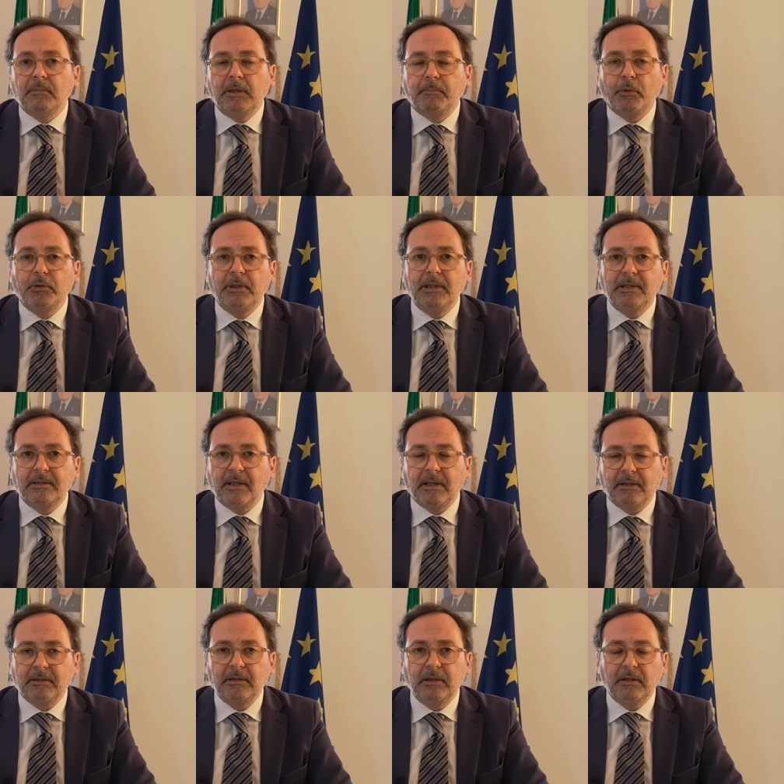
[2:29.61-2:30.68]

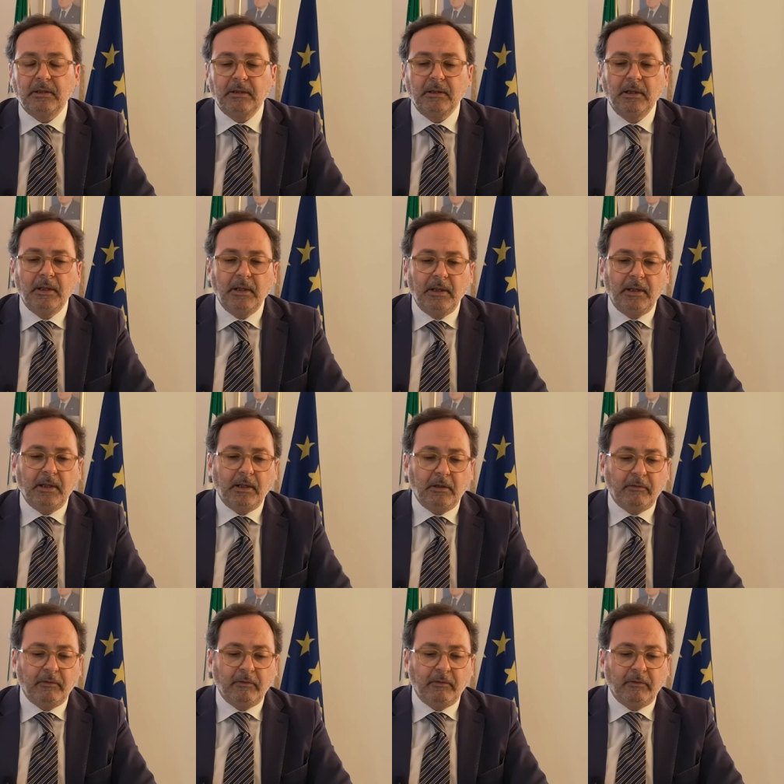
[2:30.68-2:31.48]
ipotizza, si eh,